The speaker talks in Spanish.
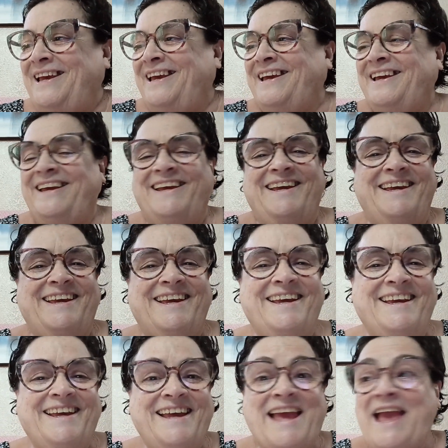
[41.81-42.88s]

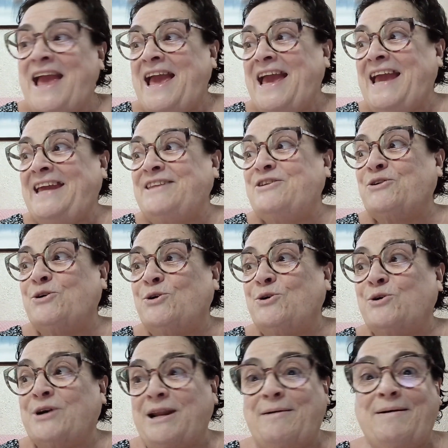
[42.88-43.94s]
He
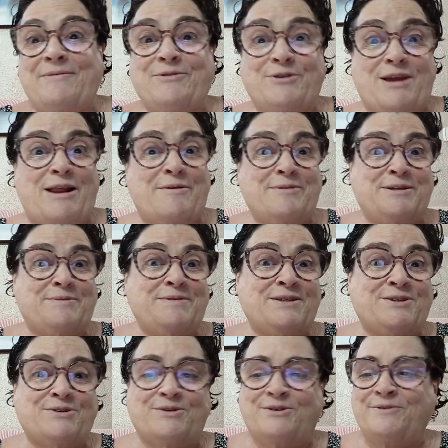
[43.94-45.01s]
ido grabando, ya lo habéis
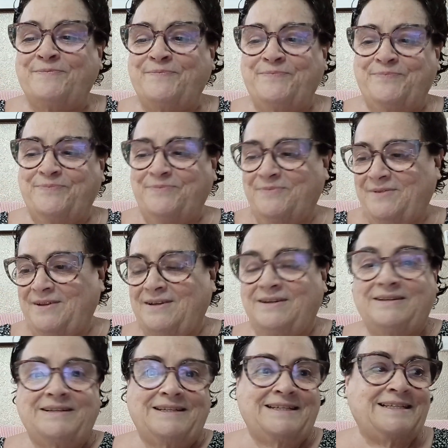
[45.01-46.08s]
visto, ¿no?
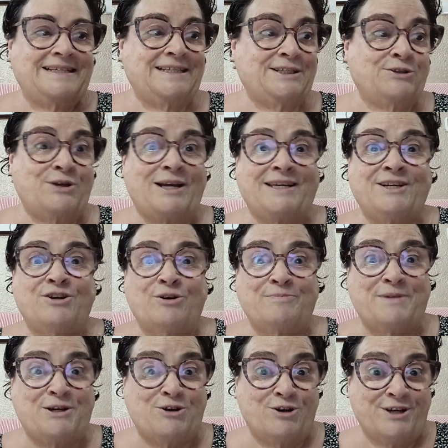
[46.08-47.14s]
aquí con
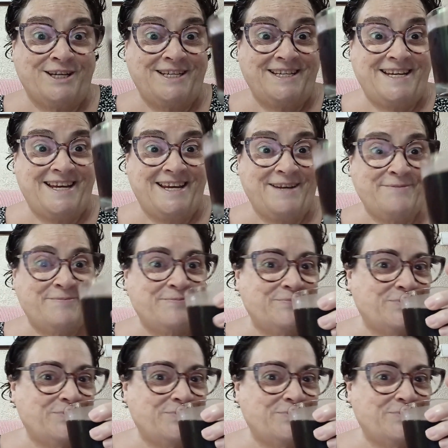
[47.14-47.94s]
mi coquille ¿eh?